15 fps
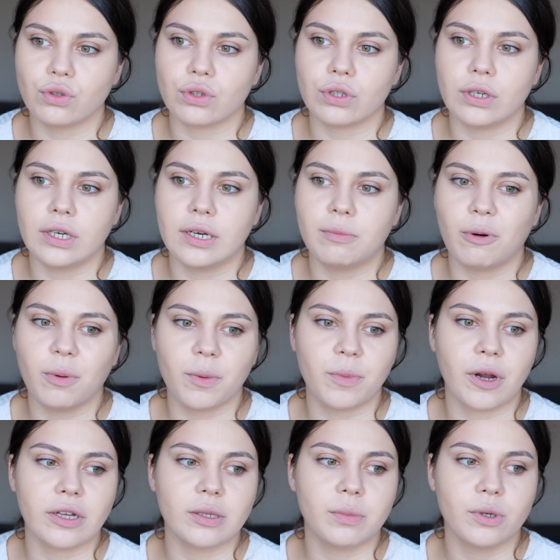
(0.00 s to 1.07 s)
E, Bobbi
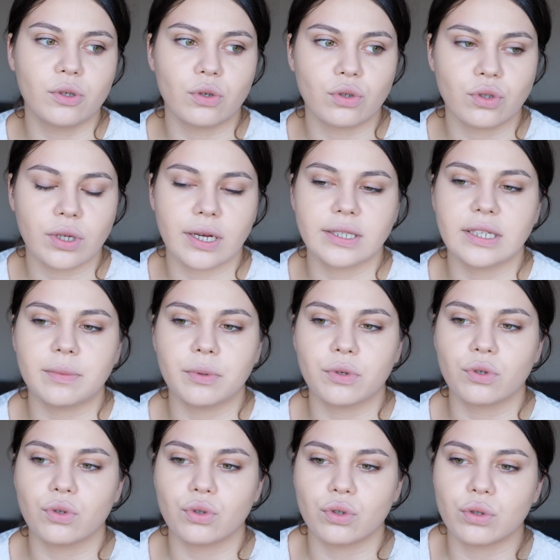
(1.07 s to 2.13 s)
Brown'a bakıyoruz, Nars'a
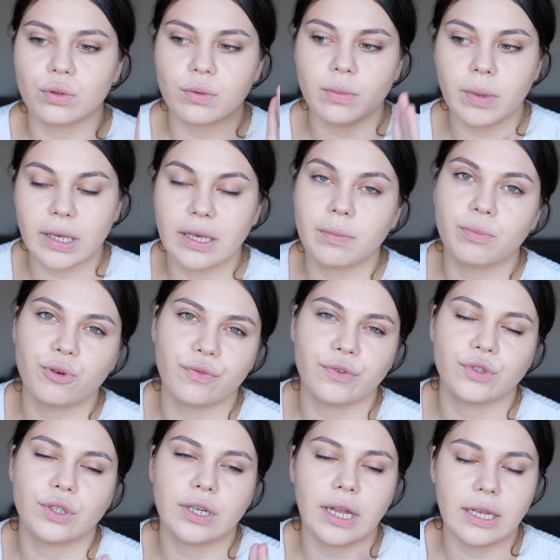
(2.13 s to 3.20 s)
bakıyoruz. Mekin
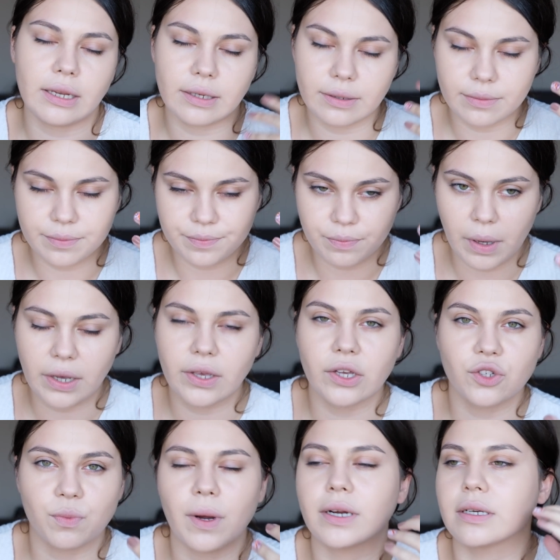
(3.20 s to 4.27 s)
profesyonel
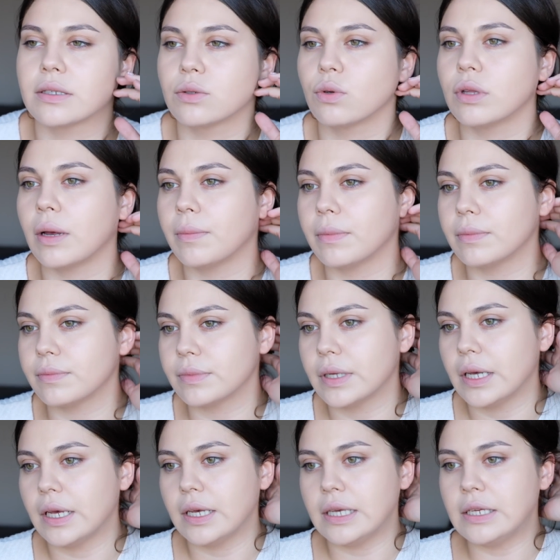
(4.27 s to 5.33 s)
makyaj markası olan
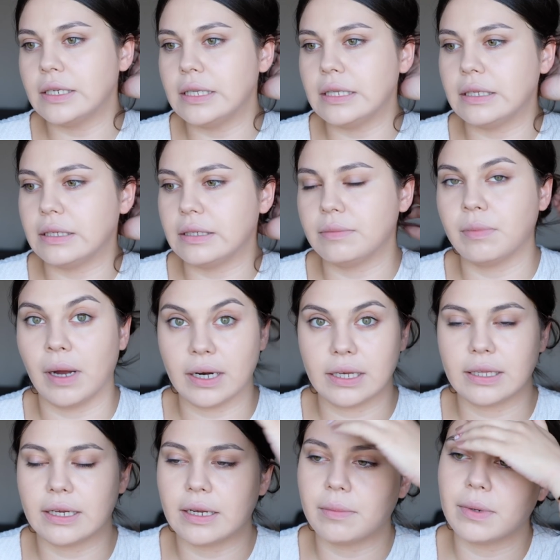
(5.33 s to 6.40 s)
e, e,
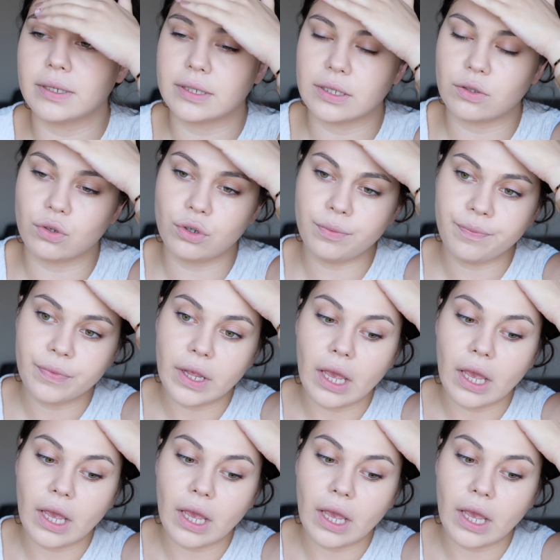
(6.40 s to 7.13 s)
markalardan bahsediyorum.